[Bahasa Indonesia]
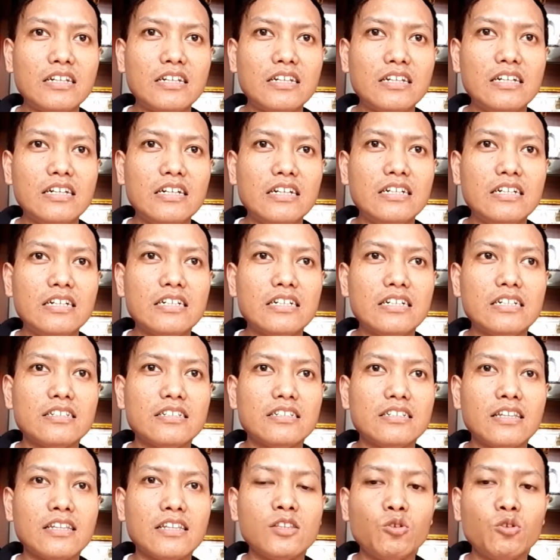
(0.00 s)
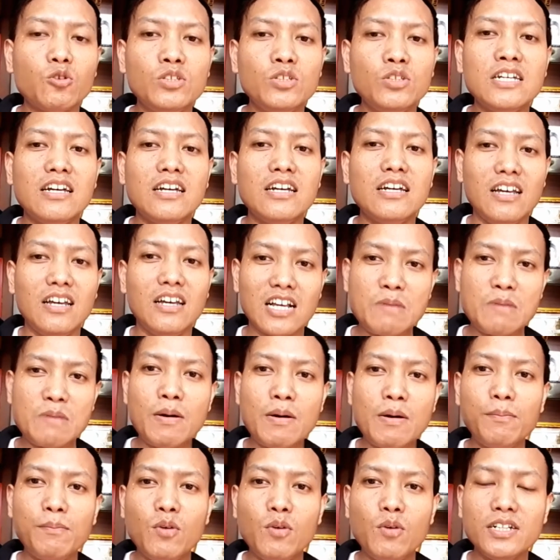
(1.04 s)
Eh, tentunya
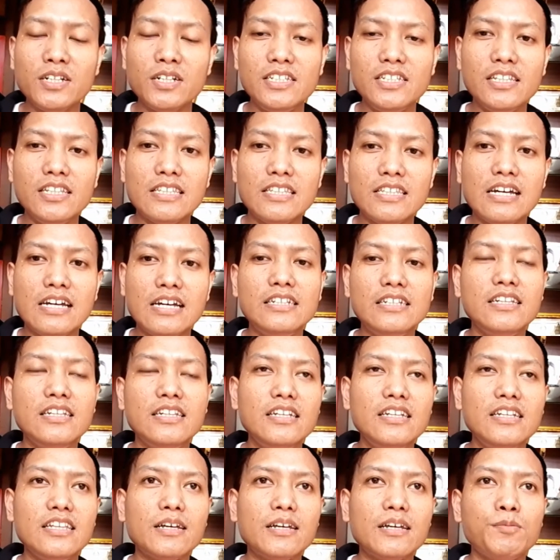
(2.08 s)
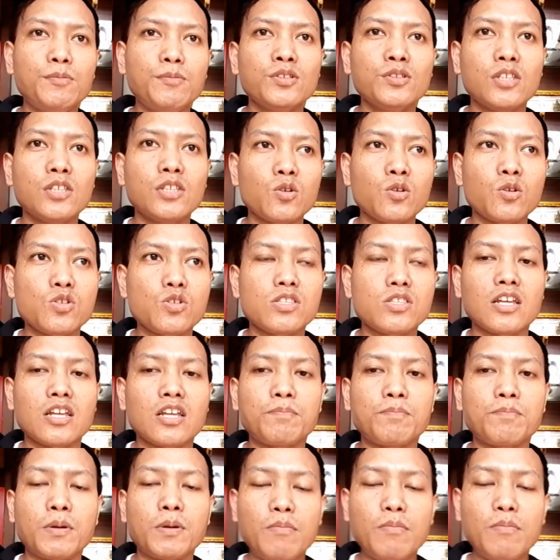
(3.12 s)
kemampuan kita diri kita pun terus
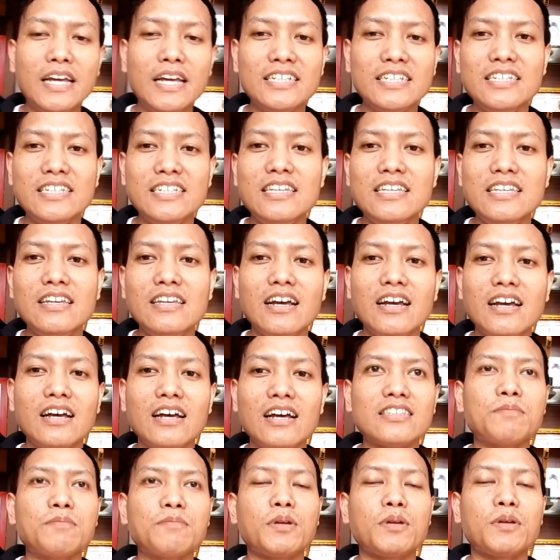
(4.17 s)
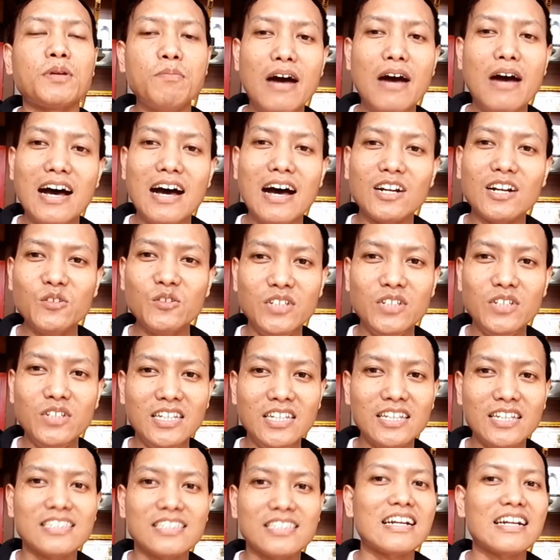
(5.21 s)
terperbaiki
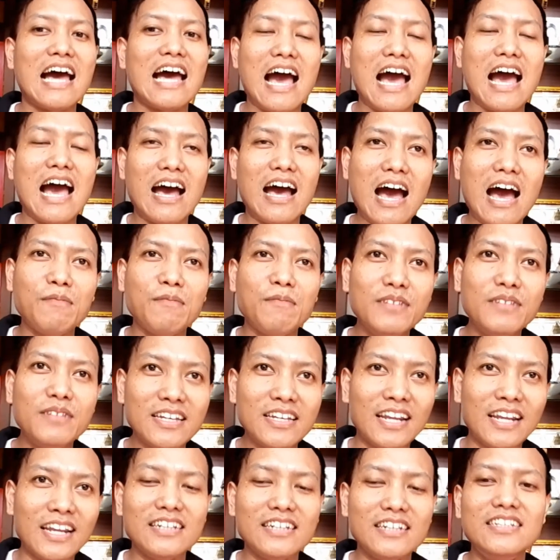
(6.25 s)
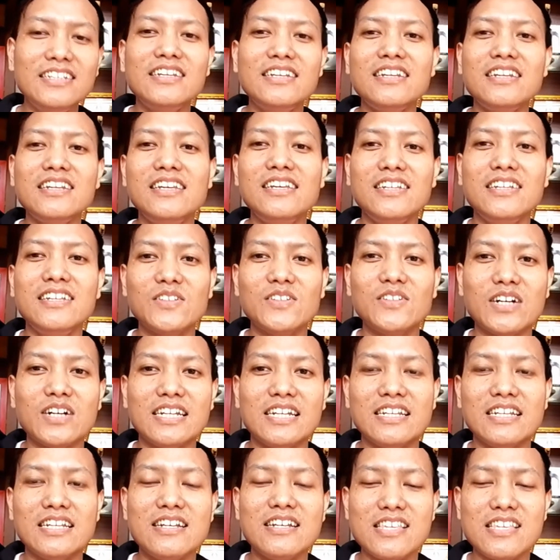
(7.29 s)
terperbaharui terupgrade diri gitu
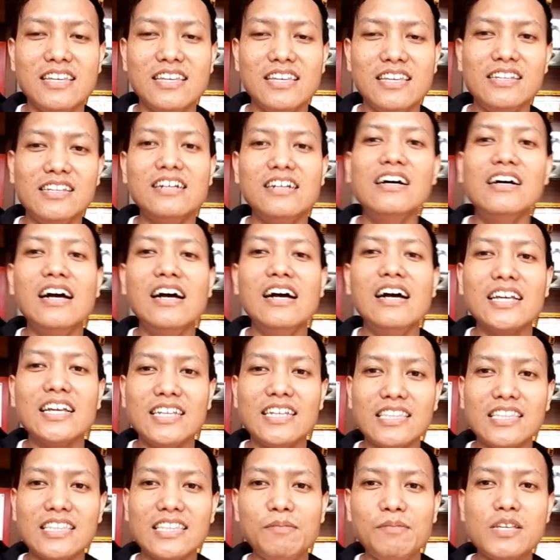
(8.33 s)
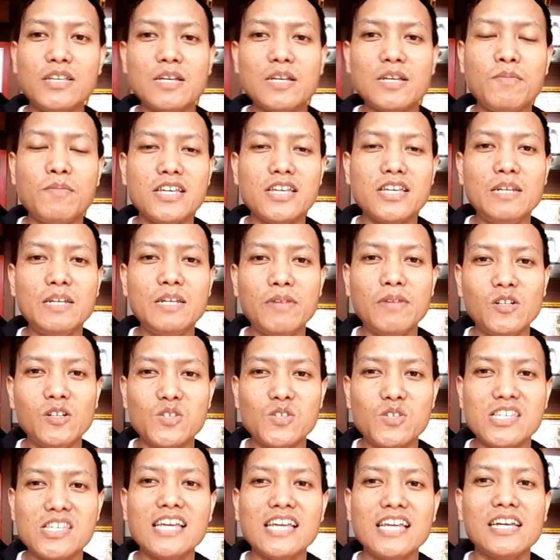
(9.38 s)
kan ya sehingga kita bisa menjadi
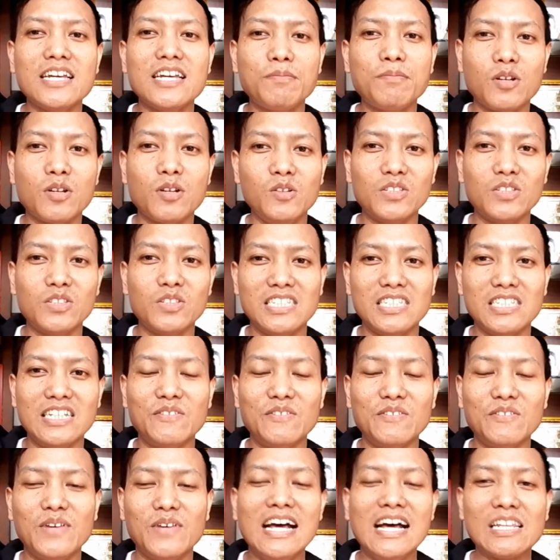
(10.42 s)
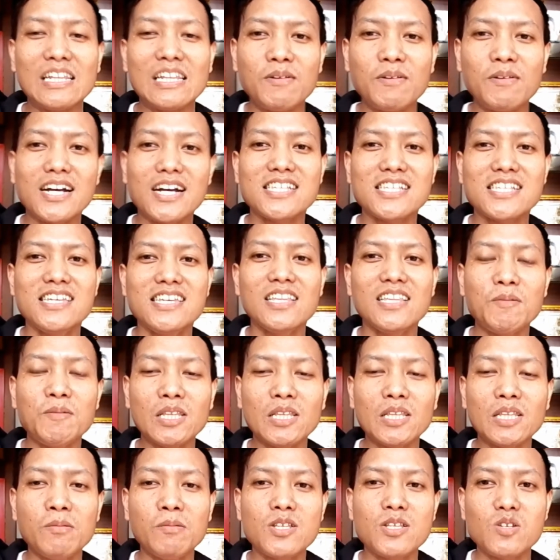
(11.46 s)
manusia yang produktif terima kasih
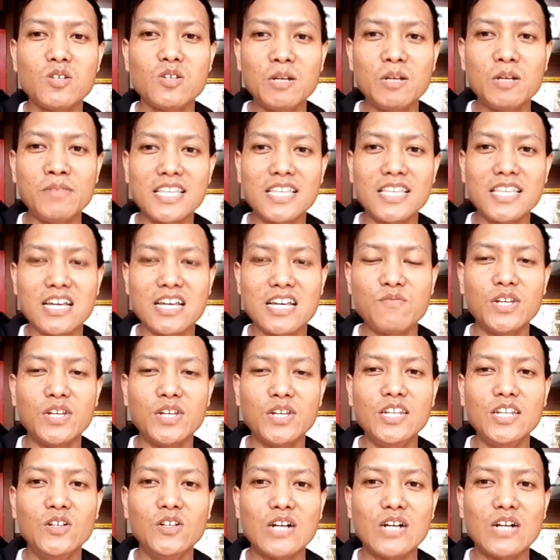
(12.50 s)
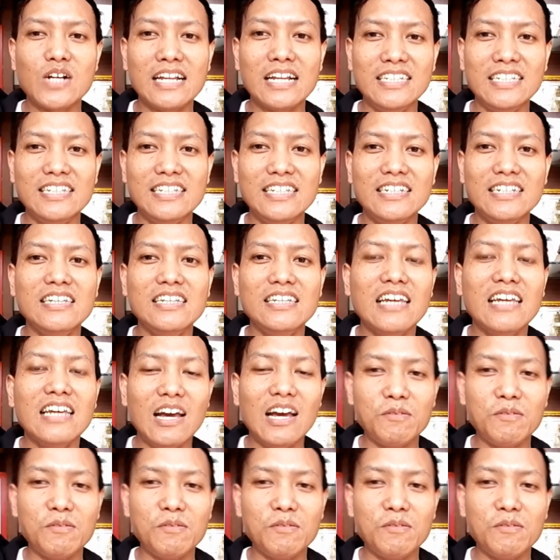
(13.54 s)
teman-teman sudah menyaksikan video kali ini